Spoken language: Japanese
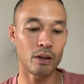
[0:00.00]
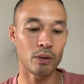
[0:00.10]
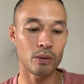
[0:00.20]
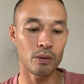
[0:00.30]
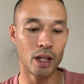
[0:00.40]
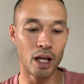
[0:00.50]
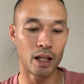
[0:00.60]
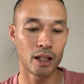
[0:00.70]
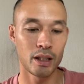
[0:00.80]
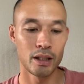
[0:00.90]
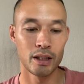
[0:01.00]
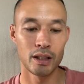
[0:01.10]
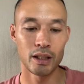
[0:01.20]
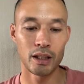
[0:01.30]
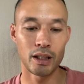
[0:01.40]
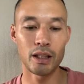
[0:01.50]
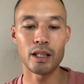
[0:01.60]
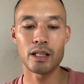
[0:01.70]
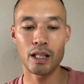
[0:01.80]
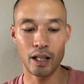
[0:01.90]
いことがいい
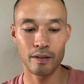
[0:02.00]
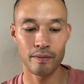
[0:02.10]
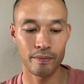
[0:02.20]
ですね。